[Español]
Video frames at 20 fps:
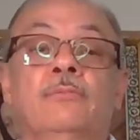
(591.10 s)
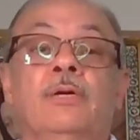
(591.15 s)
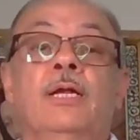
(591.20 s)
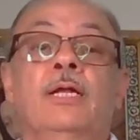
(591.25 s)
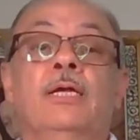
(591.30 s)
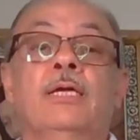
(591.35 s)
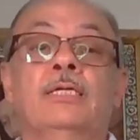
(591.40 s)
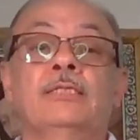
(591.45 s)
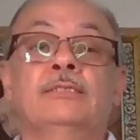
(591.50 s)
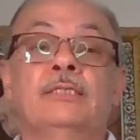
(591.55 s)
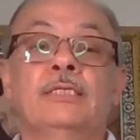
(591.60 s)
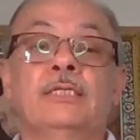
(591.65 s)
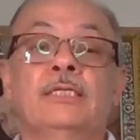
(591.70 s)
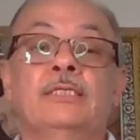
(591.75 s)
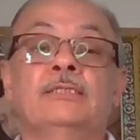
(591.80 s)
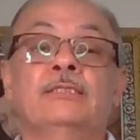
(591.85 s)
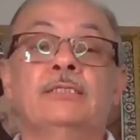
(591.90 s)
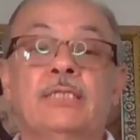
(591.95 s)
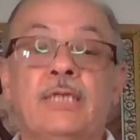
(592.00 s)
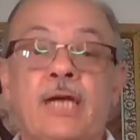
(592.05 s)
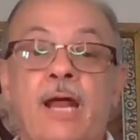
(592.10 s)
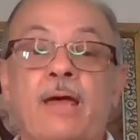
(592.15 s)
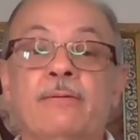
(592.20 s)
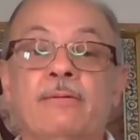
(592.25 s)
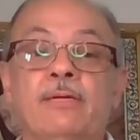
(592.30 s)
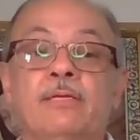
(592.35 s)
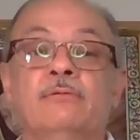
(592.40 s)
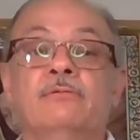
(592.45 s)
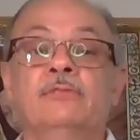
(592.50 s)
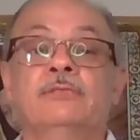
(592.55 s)
para que se
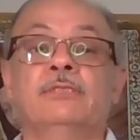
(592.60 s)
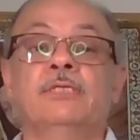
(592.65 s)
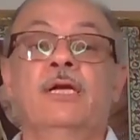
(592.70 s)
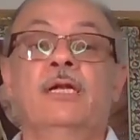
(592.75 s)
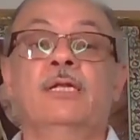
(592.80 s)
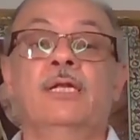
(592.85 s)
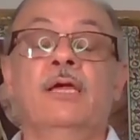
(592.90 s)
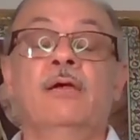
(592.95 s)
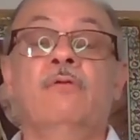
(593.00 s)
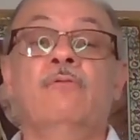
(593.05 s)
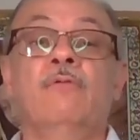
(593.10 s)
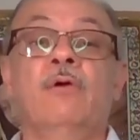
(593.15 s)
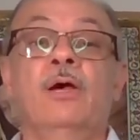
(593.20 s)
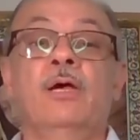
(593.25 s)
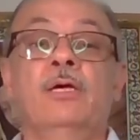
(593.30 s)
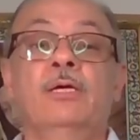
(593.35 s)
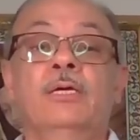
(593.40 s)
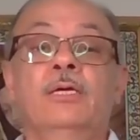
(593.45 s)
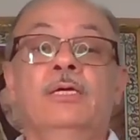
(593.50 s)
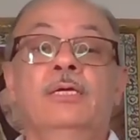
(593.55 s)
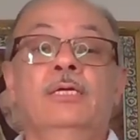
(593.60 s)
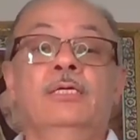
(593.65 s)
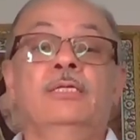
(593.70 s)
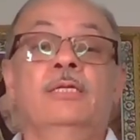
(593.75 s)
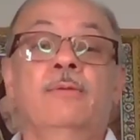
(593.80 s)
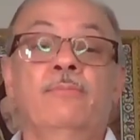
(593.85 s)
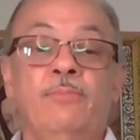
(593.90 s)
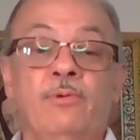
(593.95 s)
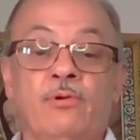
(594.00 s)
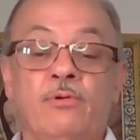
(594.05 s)
destrabe nuestra lengua y
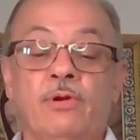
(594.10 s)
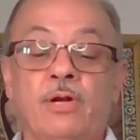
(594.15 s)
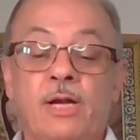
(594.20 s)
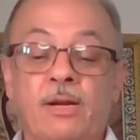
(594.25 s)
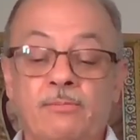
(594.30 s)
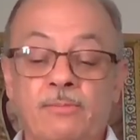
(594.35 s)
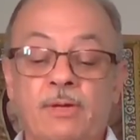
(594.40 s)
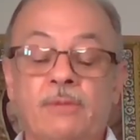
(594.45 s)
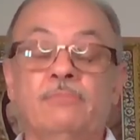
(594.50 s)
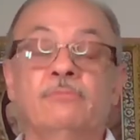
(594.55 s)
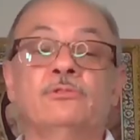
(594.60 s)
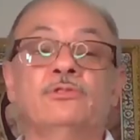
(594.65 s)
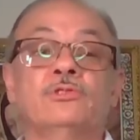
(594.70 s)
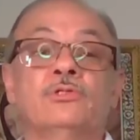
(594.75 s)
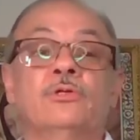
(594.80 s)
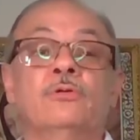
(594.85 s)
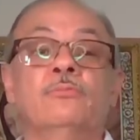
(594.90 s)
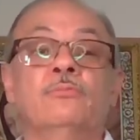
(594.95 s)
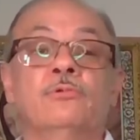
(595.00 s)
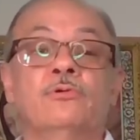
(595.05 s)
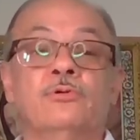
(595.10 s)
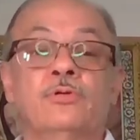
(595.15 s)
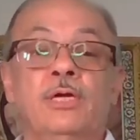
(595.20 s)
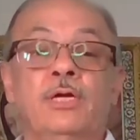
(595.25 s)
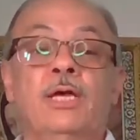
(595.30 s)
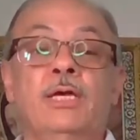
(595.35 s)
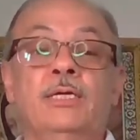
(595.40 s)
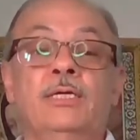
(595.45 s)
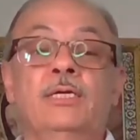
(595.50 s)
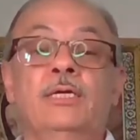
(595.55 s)
te proclamemos como
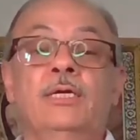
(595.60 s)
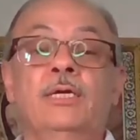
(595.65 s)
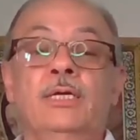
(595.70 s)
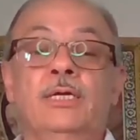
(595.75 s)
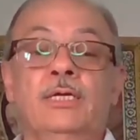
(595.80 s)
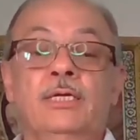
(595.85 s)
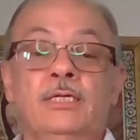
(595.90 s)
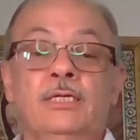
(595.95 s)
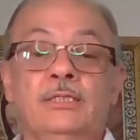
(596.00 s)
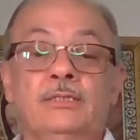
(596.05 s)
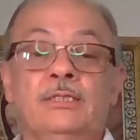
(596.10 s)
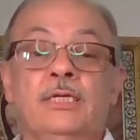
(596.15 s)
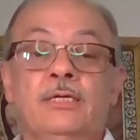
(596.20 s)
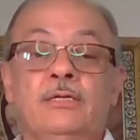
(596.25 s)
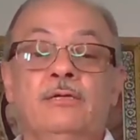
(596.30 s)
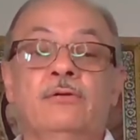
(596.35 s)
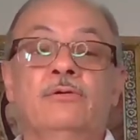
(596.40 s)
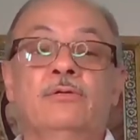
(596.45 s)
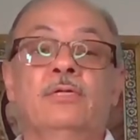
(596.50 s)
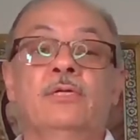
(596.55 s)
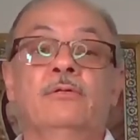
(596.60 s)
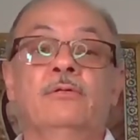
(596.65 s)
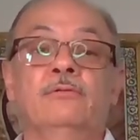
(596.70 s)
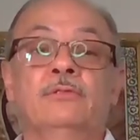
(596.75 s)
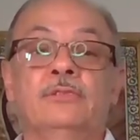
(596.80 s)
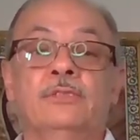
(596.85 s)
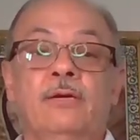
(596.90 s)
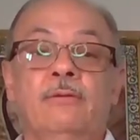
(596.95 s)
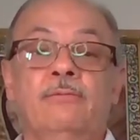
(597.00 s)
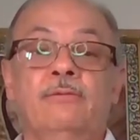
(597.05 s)
Rey y Señor de
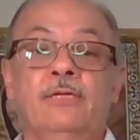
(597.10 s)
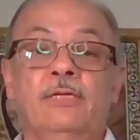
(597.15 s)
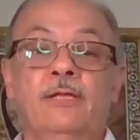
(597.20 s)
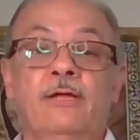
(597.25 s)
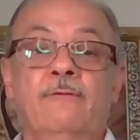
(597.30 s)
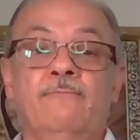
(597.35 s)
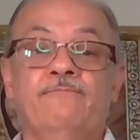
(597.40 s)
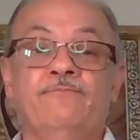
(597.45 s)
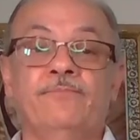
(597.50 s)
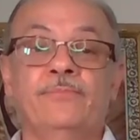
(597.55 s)
nuestra vida.